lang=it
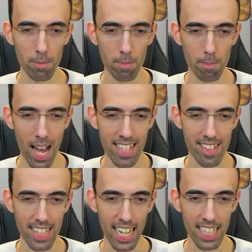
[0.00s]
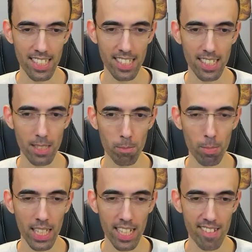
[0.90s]
Basta?
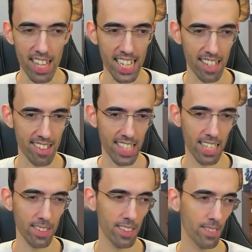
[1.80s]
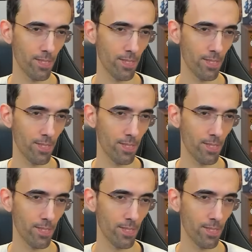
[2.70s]
Perché sei incastrato?